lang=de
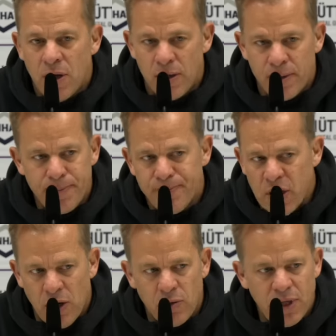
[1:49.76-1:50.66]
Ähm,
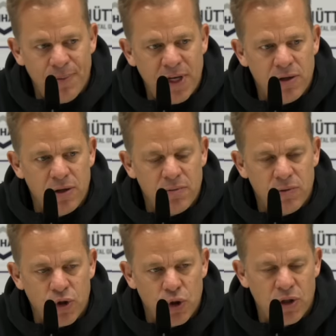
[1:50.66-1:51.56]
ja, und haben dann
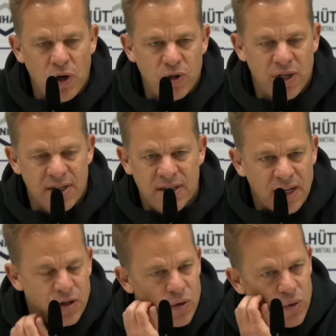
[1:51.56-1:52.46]
Schüsse aus der
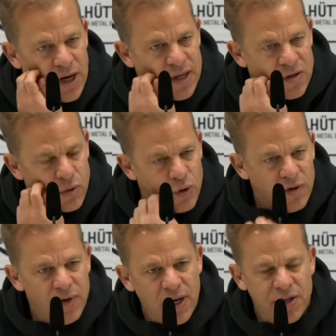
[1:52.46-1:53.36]
Distanz zugelassen,
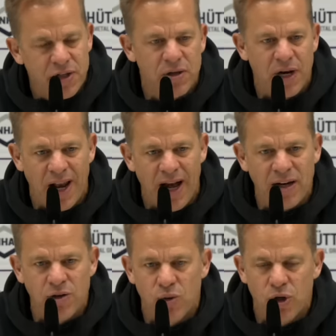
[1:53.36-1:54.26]
ohne wirkliche
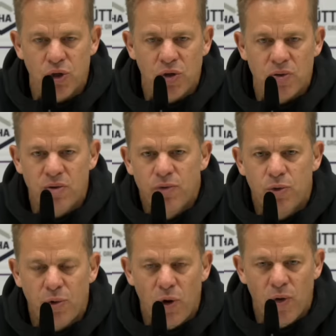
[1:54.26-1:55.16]
klare Torchancen,
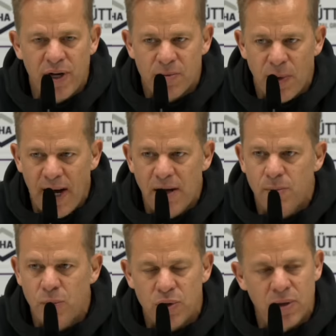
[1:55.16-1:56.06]
wo Brollo jetzt mal
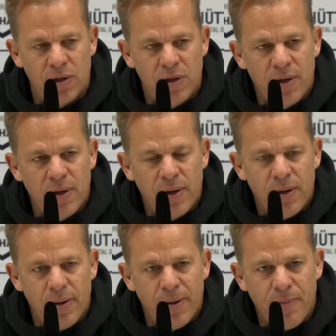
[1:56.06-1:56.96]
halten musste,
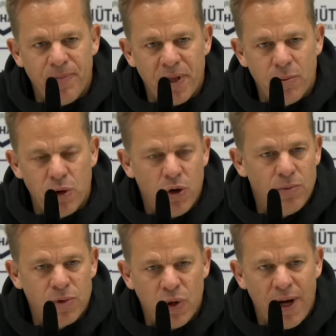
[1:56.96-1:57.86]
ähm,
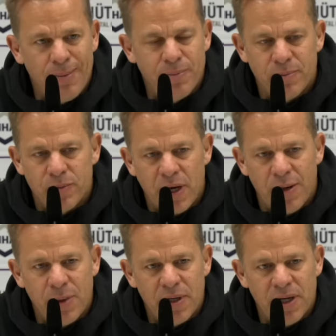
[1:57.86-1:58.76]
bekommen zu haben.
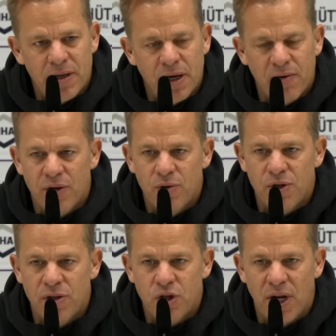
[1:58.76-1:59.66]
Aber dann kriegen wir
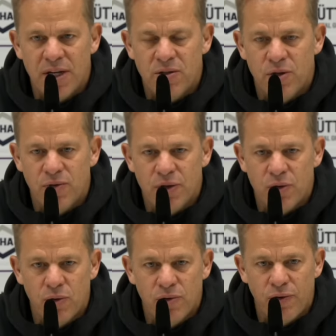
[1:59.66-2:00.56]
durch eine
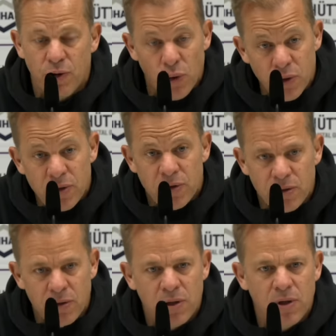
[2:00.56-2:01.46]
Standardsituation von
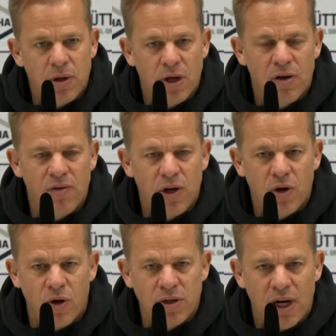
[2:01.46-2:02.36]
uns, kriegen wir eine
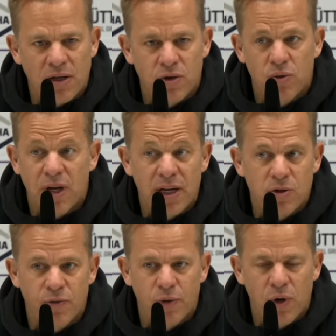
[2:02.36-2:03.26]
Konteraktion, gehen
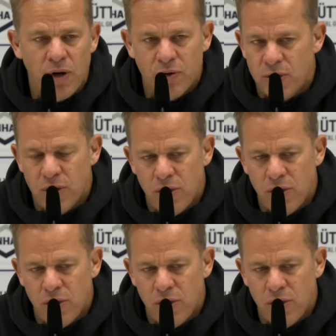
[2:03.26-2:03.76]
zu früh raus.